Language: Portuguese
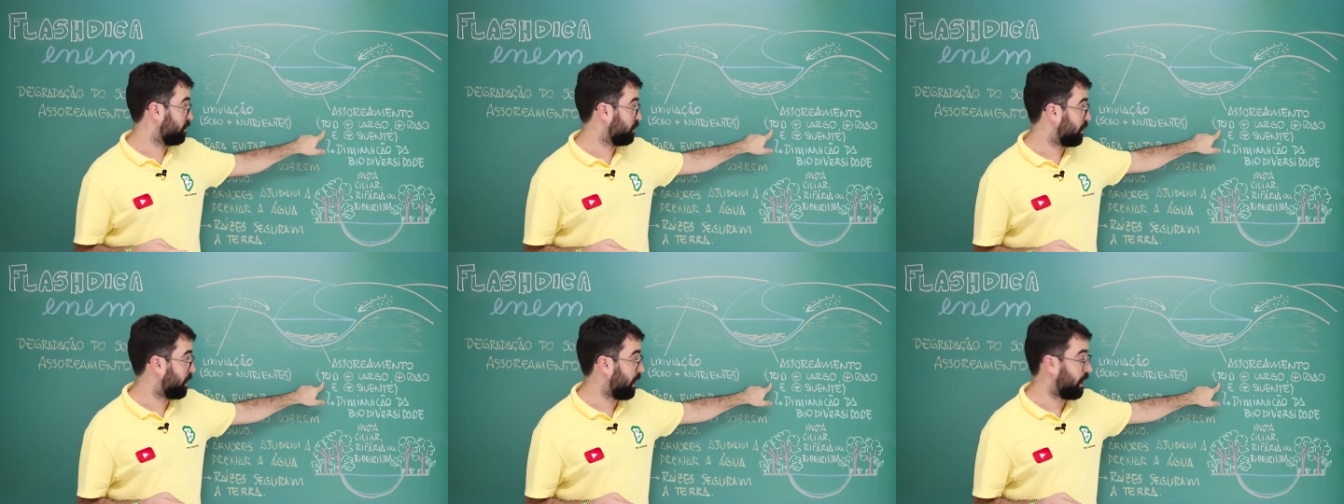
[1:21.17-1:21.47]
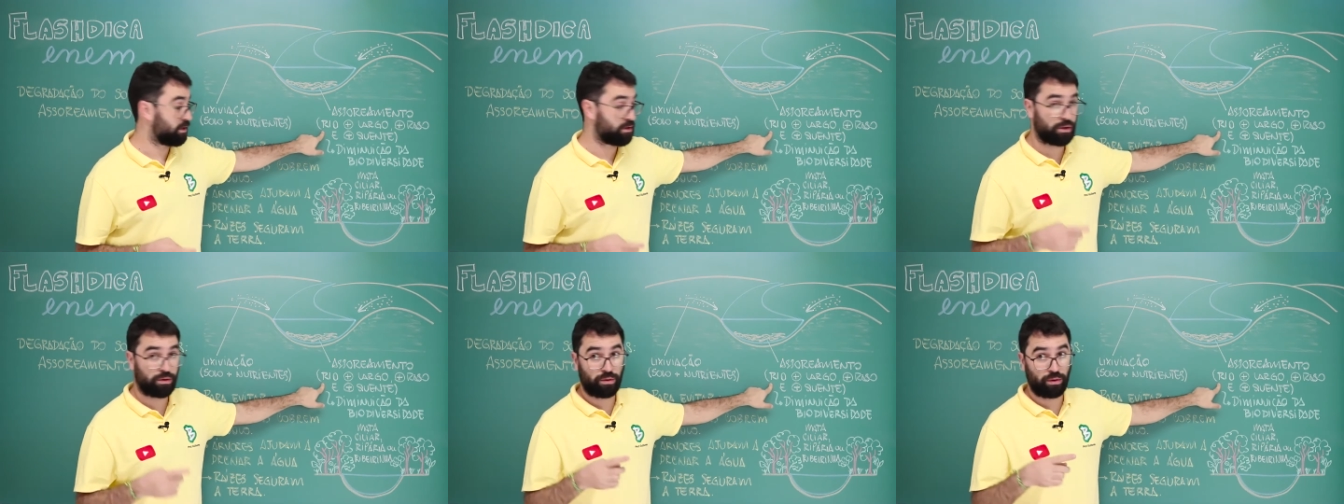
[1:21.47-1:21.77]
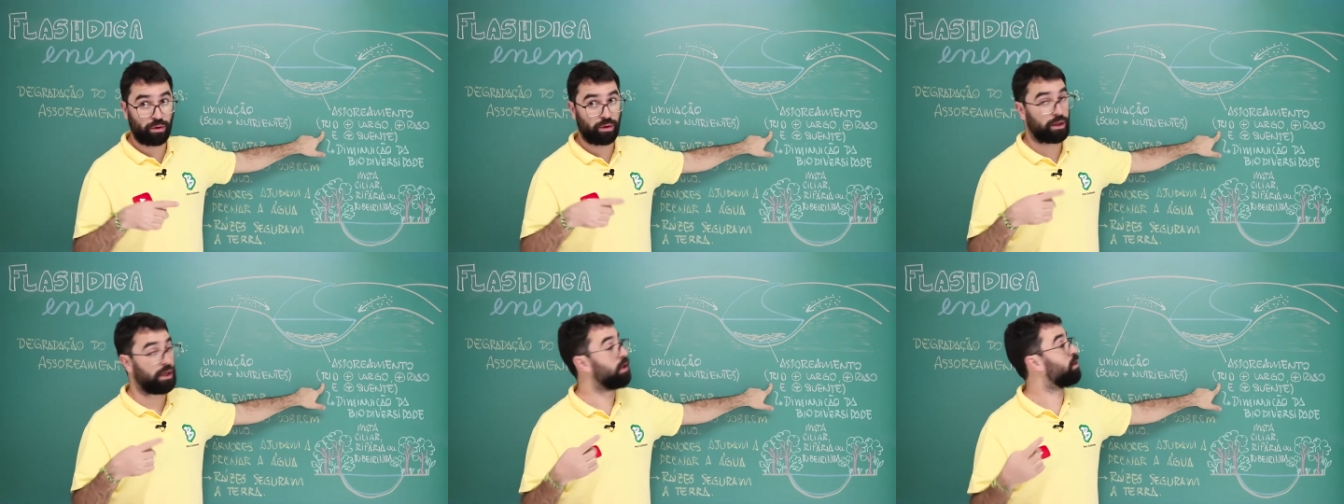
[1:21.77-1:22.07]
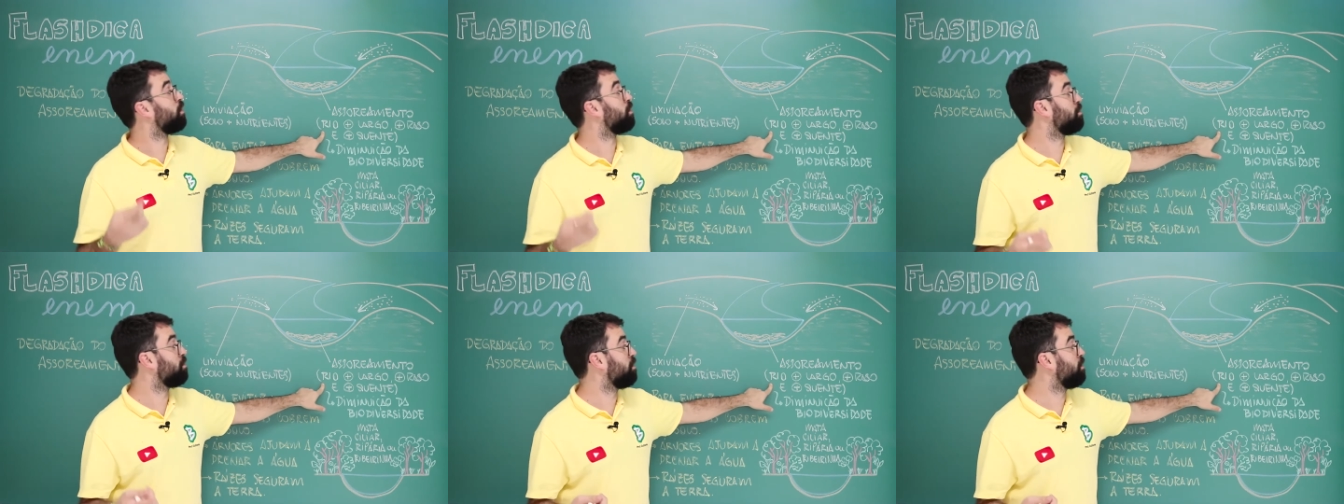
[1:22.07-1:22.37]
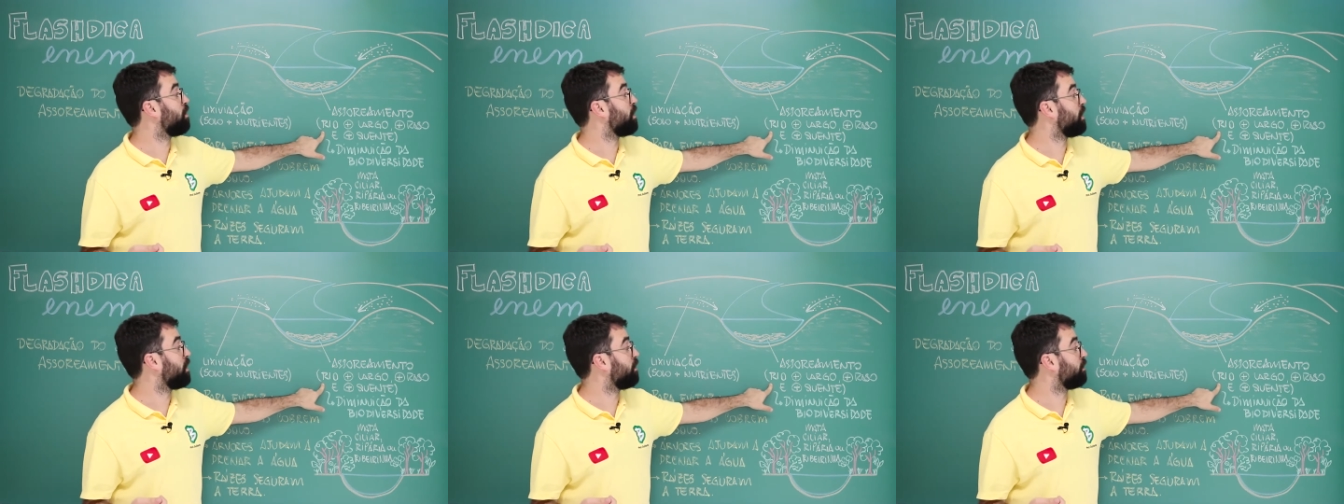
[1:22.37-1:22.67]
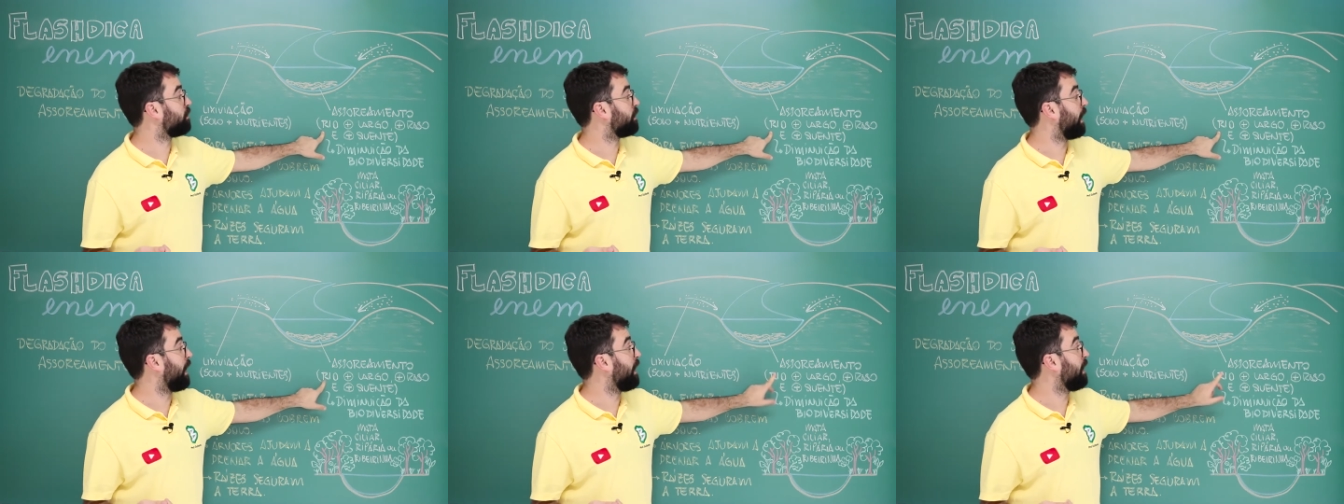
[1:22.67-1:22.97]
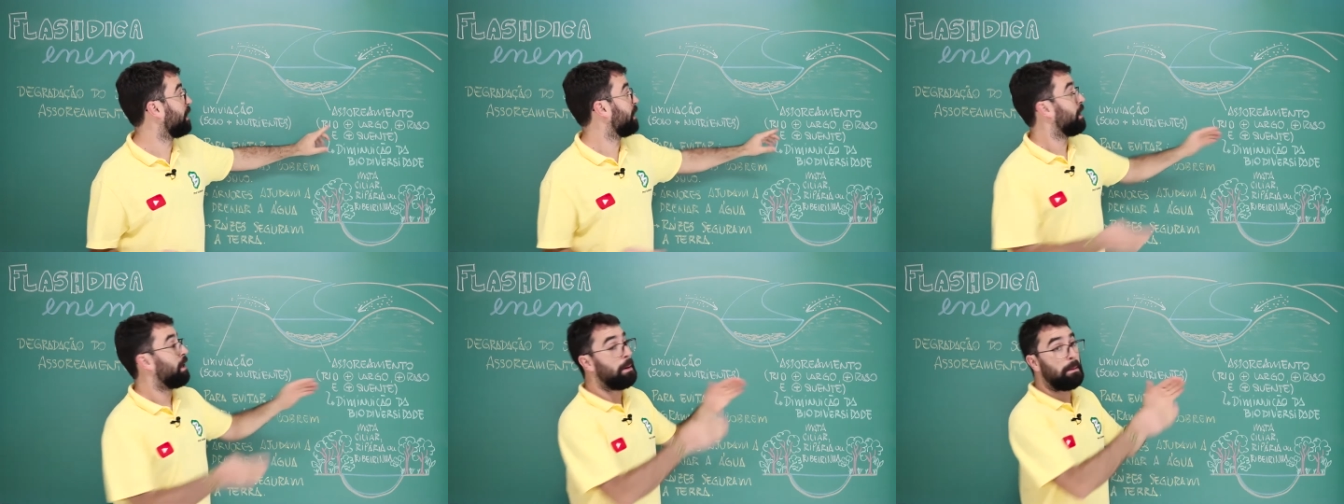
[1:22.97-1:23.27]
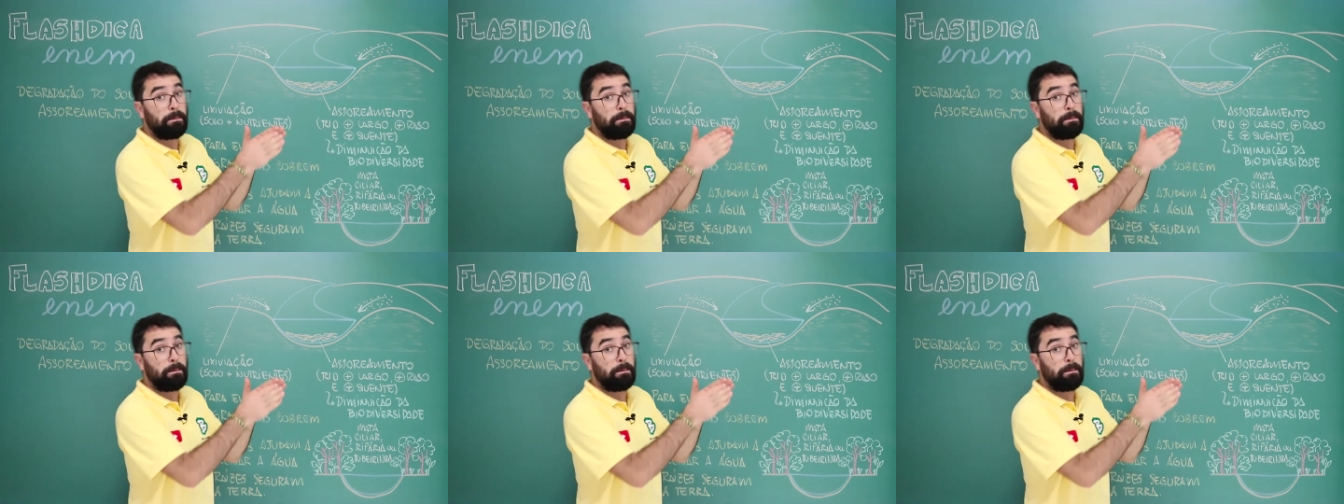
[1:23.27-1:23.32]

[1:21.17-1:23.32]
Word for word: no caso eu coloquei como um rio, né?